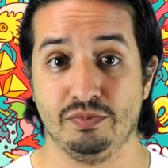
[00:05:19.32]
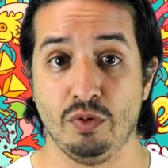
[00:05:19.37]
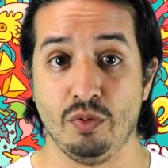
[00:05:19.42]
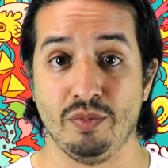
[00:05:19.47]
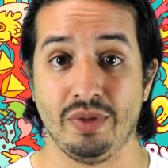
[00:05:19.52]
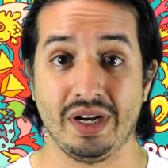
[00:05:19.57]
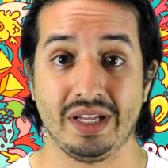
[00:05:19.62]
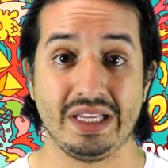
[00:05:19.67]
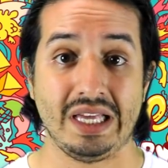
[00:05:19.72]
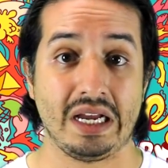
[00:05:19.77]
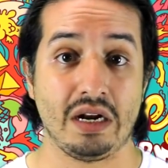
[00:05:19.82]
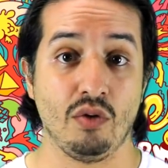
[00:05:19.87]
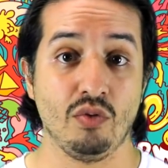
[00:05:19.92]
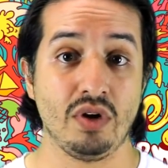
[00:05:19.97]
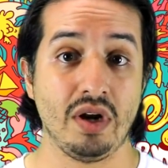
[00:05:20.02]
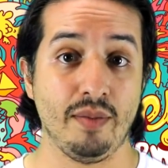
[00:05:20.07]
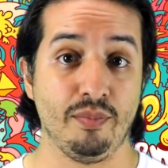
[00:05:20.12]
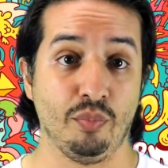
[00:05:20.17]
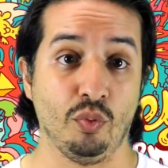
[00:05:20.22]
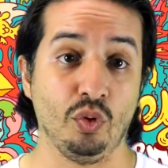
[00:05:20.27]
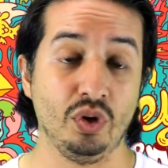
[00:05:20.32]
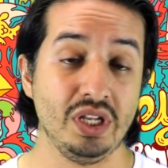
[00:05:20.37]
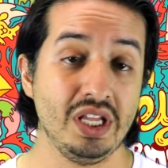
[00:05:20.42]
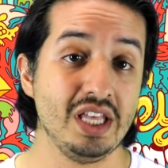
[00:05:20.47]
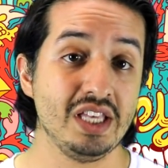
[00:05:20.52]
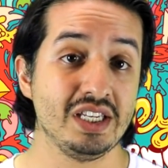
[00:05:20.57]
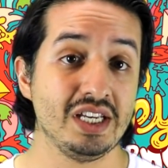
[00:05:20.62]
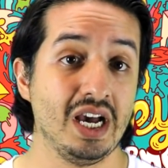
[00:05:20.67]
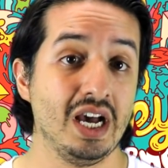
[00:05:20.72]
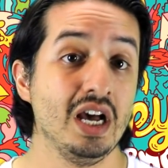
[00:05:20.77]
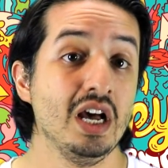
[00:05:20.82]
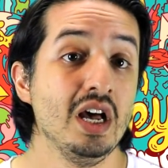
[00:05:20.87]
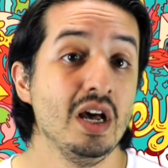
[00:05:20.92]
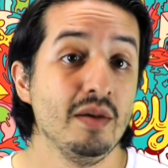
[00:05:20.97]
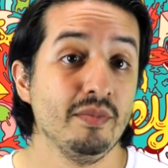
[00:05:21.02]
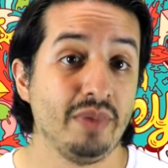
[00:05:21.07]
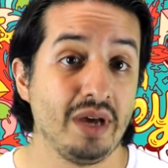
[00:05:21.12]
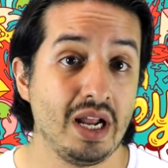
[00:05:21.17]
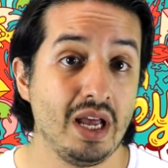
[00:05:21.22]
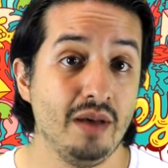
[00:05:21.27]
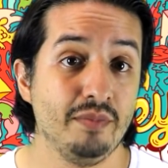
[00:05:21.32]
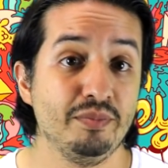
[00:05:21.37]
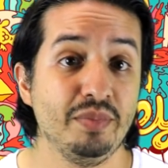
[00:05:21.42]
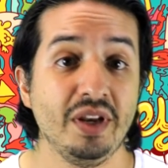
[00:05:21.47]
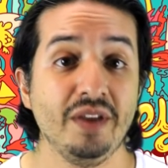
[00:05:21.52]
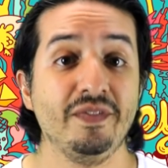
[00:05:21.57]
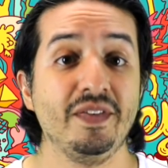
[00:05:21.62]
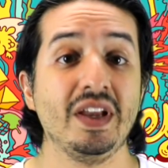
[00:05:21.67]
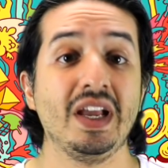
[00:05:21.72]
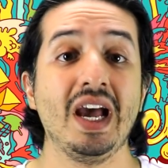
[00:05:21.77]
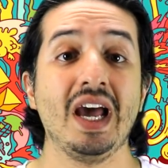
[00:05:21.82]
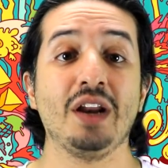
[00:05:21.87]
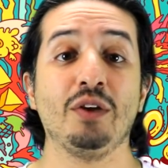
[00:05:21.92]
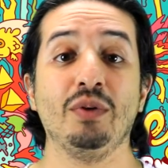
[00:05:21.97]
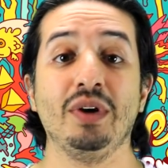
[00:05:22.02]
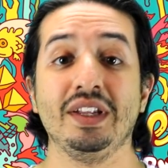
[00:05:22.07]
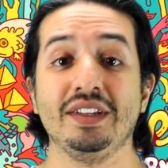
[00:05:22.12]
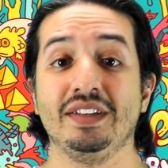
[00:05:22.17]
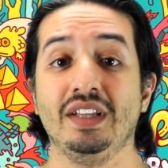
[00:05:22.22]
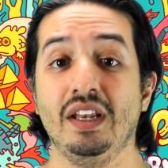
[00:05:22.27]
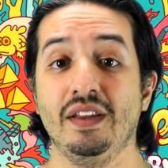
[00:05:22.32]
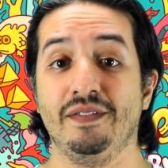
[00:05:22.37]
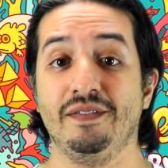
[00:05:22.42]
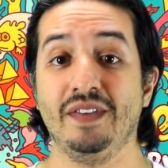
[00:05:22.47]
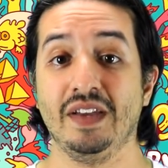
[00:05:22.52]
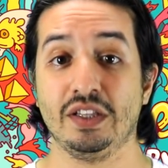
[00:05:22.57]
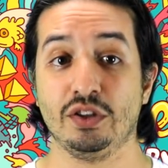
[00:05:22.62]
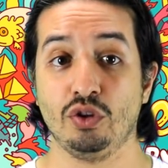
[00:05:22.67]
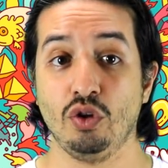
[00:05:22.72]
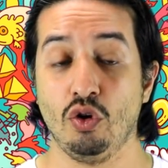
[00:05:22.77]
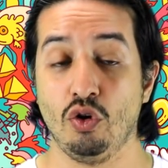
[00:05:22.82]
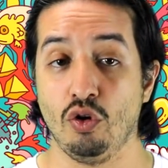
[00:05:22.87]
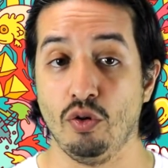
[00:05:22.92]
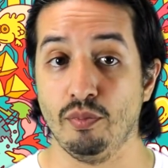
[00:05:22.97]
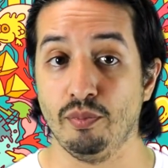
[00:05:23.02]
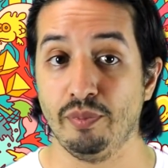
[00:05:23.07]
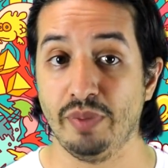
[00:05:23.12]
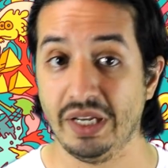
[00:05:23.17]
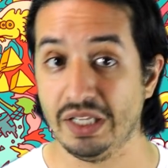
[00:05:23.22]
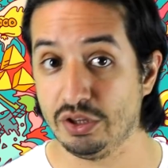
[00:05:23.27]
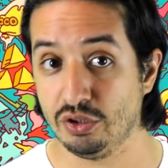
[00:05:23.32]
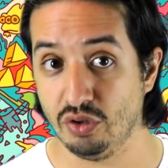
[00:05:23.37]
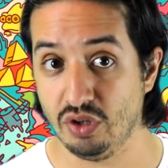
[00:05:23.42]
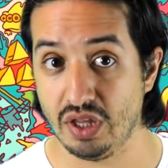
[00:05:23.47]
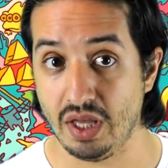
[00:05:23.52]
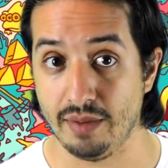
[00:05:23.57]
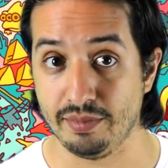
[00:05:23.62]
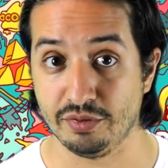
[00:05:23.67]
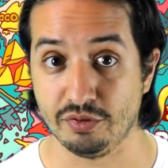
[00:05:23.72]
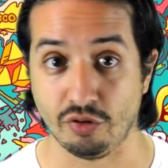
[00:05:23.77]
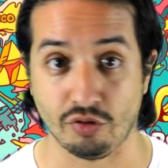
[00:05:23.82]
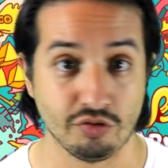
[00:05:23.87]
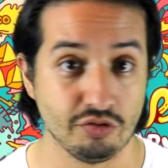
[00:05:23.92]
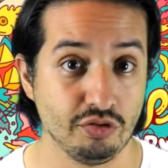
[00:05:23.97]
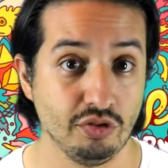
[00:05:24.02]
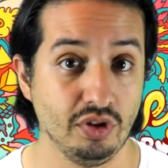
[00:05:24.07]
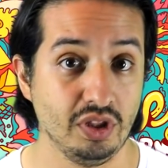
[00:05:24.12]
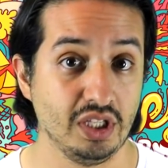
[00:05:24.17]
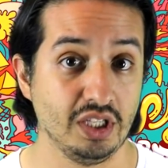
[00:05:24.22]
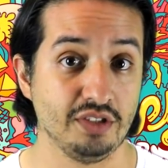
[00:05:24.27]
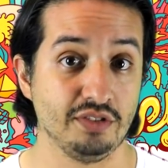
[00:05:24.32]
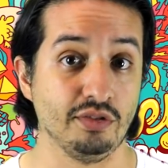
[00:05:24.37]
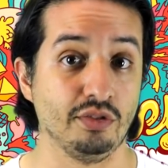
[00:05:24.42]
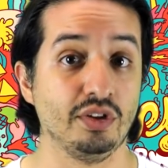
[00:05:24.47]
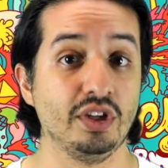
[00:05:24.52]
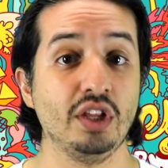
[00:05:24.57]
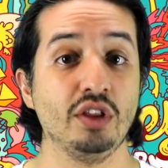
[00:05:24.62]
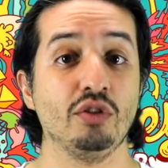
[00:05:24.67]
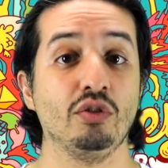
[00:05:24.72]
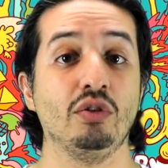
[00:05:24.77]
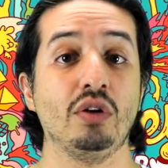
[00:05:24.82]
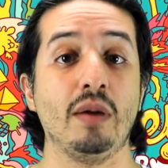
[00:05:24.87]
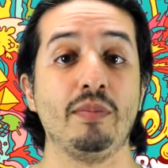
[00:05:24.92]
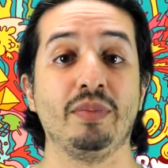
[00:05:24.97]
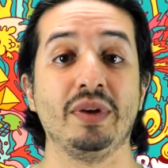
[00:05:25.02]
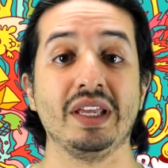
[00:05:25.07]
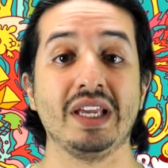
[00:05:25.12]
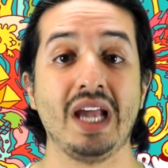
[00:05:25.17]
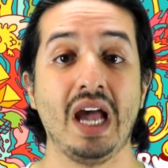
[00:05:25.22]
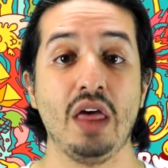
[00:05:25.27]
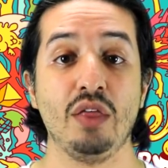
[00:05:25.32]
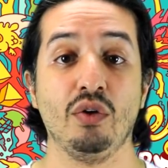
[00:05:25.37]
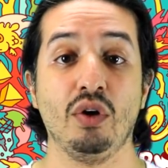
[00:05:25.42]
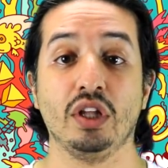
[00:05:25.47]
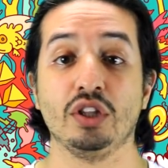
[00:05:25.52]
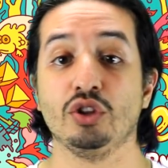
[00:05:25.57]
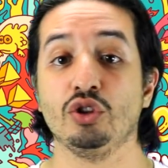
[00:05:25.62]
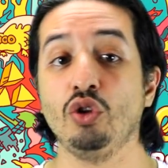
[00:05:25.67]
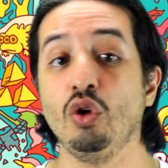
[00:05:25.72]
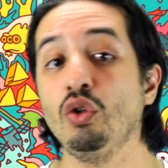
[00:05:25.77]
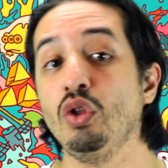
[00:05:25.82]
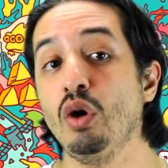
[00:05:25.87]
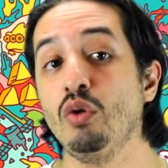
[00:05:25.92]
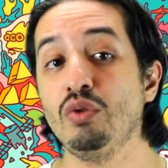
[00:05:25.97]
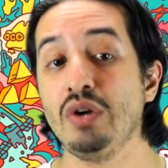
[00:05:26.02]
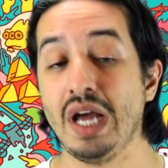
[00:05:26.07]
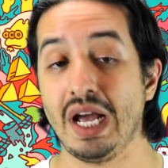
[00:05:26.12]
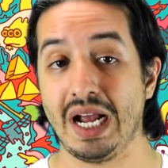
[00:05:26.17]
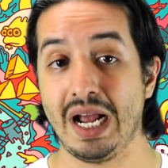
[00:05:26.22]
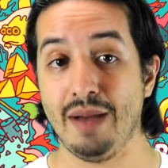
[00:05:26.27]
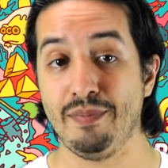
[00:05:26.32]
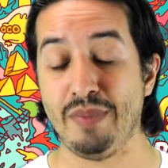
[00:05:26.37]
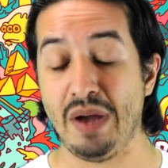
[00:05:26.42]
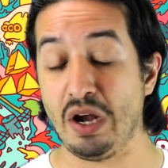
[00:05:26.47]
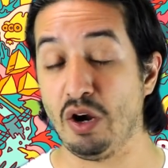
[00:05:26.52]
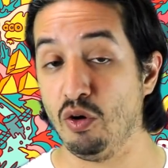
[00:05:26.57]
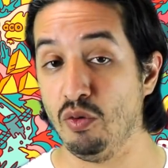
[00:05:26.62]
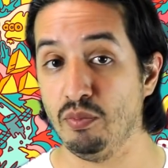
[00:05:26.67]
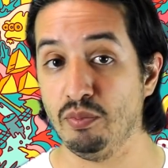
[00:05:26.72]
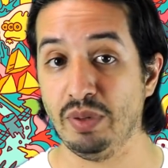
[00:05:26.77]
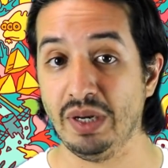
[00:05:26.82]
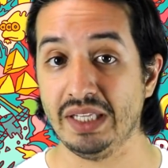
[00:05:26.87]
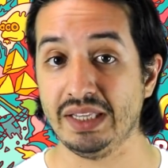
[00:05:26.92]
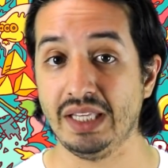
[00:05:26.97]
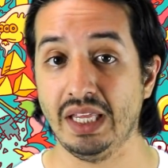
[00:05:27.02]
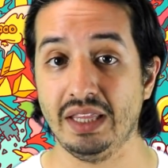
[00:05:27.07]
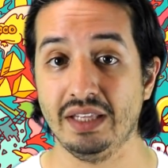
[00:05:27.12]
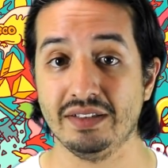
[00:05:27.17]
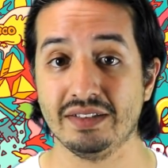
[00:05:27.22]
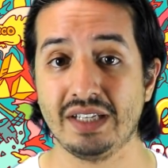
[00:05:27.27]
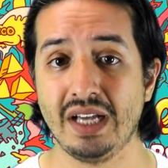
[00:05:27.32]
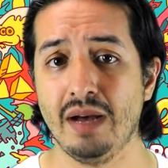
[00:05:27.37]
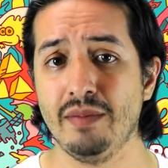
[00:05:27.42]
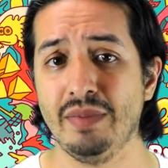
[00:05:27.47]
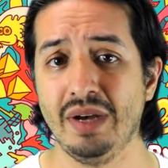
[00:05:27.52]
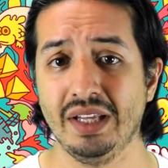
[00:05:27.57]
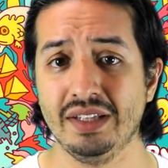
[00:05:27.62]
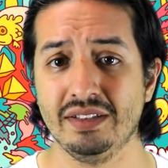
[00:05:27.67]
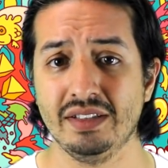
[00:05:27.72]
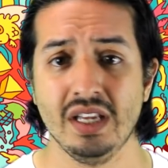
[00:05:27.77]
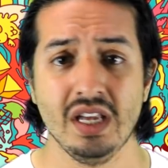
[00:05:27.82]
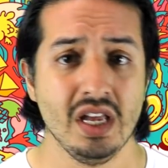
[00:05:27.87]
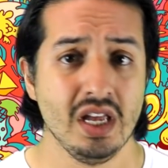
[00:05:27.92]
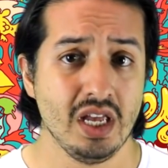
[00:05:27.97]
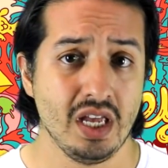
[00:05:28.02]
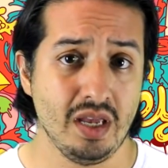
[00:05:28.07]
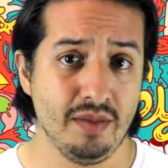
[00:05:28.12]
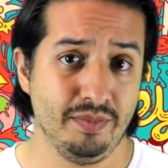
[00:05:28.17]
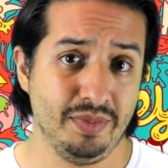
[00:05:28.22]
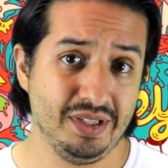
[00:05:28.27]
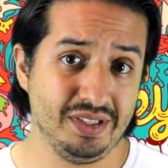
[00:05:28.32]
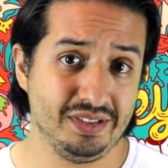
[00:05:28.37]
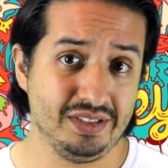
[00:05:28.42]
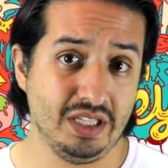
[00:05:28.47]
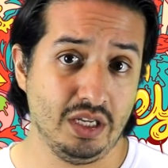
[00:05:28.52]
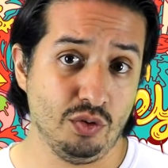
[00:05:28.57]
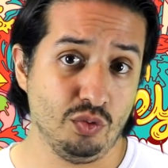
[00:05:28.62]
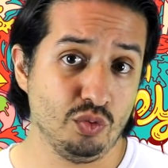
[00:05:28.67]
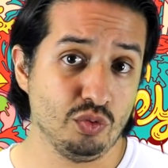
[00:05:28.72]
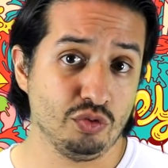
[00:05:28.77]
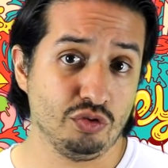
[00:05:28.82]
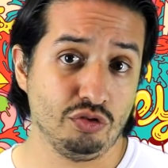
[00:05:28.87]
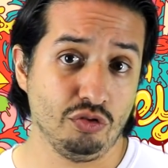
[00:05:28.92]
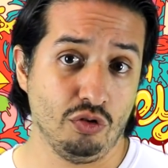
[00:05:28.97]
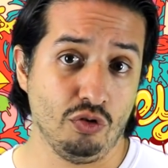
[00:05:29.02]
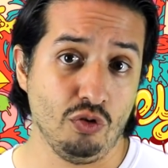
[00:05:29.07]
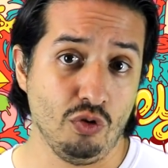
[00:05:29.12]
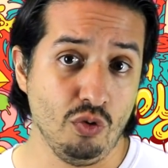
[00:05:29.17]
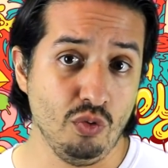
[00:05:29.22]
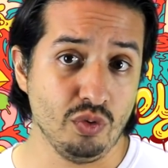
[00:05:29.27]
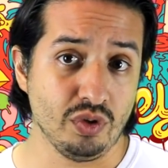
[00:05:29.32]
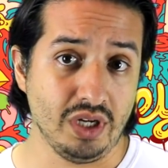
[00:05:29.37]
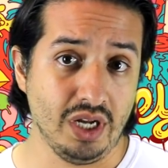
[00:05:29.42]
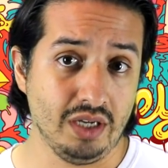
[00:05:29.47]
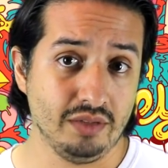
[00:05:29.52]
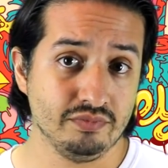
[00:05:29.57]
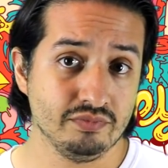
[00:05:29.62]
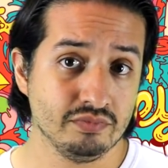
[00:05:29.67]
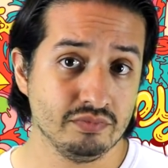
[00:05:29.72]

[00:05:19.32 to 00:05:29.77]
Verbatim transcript: bombardear a una polilla para verificar cuál es el efecto completo de absorción de sonido aplicado a toda una capa completa de escamas en vez de solo una.